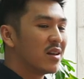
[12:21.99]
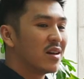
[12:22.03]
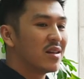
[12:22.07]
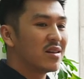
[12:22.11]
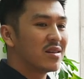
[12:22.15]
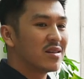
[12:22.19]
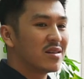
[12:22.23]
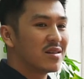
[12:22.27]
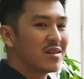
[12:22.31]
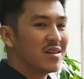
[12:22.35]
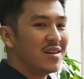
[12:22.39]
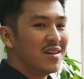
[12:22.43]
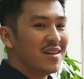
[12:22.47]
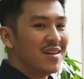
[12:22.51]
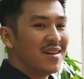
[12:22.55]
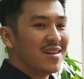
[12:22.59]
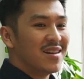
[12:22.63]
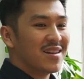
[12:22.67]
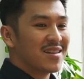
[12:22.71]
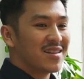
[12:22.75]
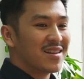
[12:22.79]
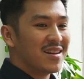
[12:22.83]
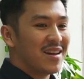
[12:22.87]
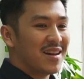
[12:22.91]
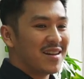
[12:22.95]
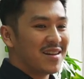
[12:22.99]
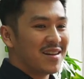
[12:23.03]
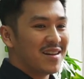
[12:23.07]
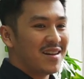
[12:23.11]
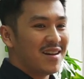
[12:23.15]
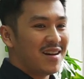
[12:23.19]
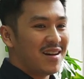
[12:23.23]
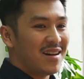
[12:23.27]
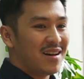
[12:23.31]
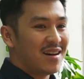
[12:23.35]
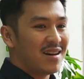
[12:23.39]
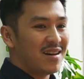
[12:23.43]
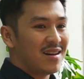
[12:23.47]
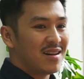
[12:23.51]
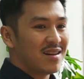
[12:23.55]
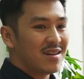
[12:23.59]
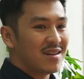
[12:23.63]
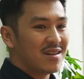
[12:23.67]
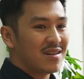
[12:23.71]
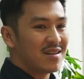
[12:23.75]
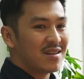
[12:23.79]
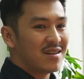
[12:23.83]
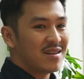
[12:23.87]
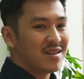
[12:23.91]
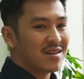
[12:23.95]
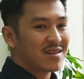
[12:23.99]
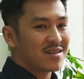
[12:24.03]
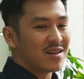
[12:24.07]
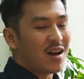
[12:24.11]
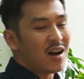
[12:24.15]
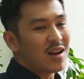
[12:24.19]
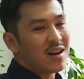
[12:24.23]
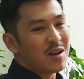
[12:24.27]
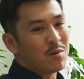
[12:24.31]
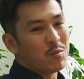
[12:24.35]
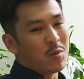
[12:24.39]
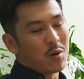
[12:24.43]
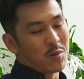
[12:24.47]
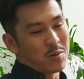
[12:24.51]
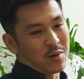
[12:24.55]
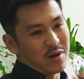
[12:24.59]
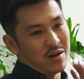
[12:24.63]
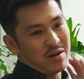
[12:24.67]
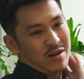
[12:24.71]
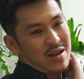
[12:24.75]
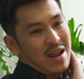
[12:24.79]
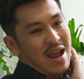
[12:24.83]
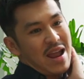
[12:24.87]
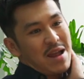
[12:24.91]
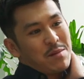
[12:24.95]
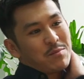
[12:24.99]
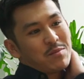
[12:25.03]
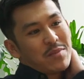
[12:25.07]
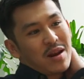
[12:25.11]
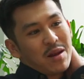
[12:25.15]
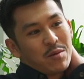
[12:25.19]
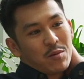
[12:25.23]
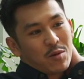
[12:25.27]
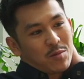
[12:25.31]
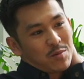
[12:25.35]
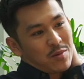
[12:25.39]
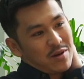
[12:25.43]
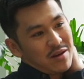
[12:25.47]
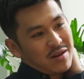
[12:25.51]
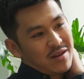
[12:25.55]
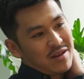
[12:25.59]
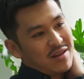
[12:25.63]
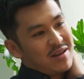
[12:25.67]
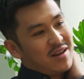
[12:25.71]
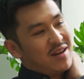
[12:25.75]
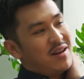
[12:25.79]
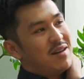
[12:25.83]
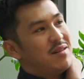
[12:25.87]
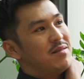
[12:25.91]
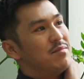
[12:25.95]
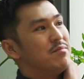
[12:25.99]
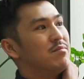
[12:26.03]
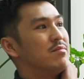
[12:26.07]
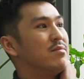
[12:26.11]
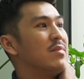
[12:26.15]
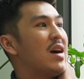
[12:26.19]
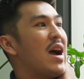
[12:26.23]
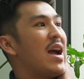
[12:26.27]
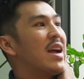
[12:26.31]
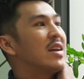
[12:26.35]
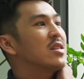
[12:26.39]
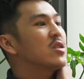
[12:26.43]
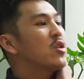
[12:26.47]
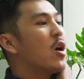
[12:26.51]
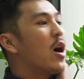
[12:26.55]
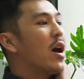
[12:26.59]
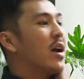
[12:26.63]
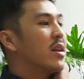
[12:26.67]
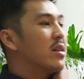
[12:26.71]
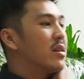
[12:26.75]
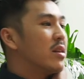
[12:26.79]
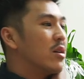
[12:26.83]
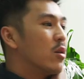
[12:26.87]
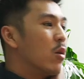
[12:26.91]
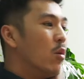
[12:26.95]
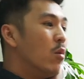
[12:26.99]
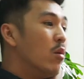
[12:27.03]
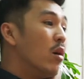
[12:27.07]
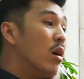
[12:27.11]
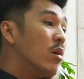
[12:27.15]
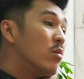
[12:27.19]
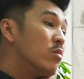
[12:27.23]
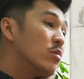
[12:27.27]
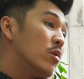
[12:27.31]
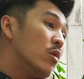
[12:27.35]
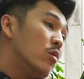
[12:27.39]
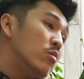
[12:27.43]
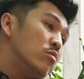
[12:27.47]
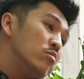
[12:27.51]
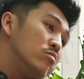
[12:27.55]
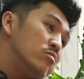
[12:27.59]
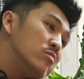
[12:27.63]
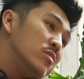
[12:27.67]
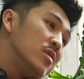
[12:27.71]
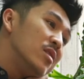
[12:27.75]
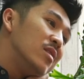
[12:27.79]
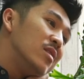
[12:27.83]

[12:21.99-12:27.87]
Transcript: nên nên uh, nói là một người em là một người uh, an toàn thì cũng không đúng